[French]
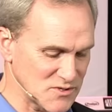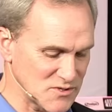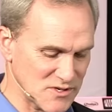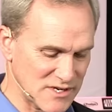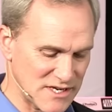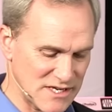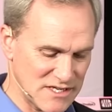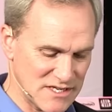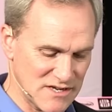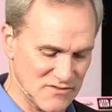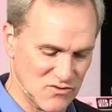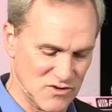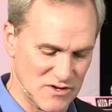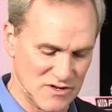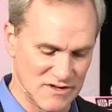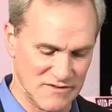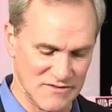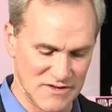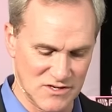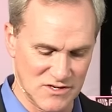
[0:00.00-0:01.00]
d'avoir
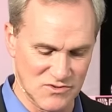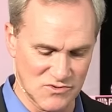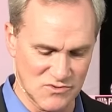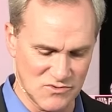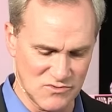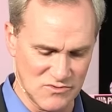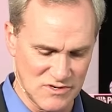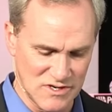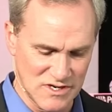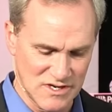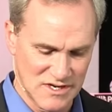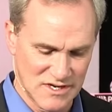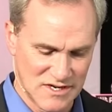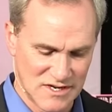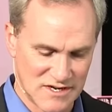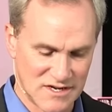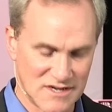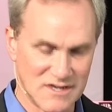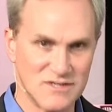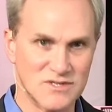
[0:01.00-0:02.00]
avec nous
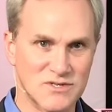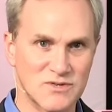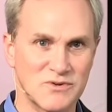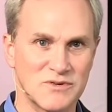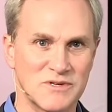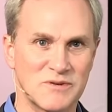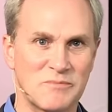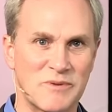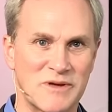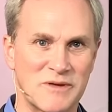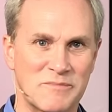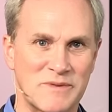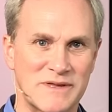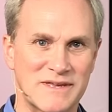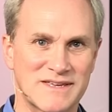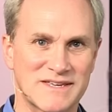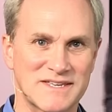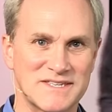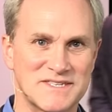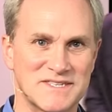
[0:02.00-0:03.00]
euh, de Pump et
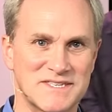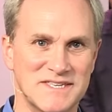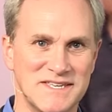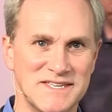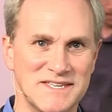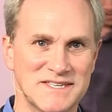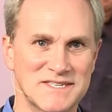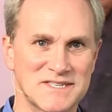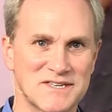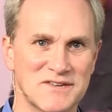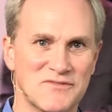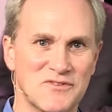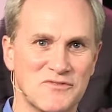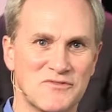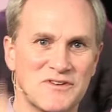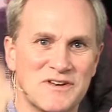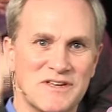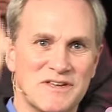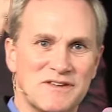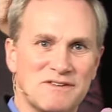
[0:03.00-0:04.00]
Christine. Est-ce que vous
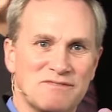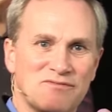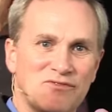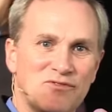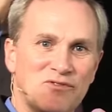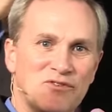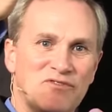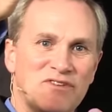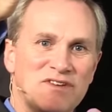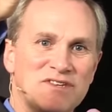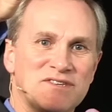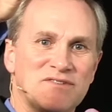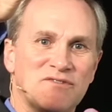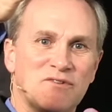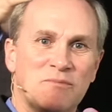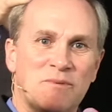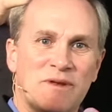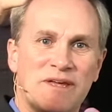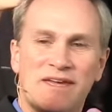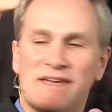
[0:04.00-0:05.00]
voulez vous lever, s'il vous
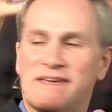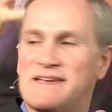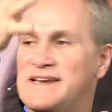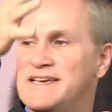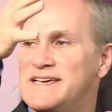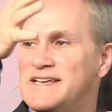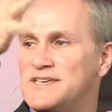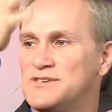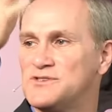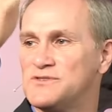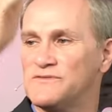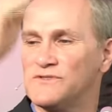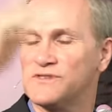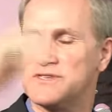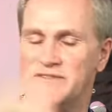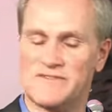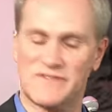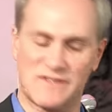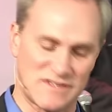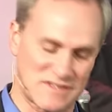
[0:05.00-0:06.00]
plaît Et l'Église, je vous
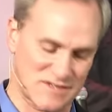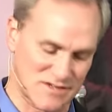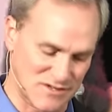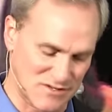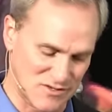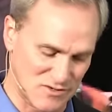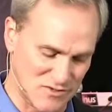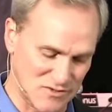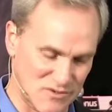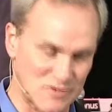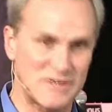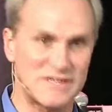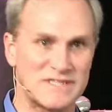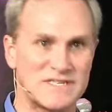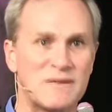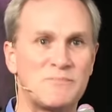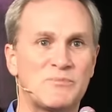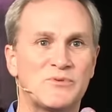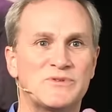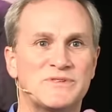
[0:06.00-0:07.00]
invite euh, de les
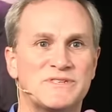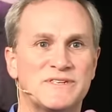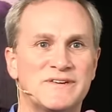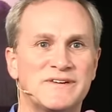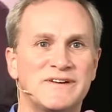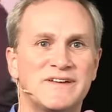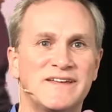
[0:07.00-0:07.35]
applaudir,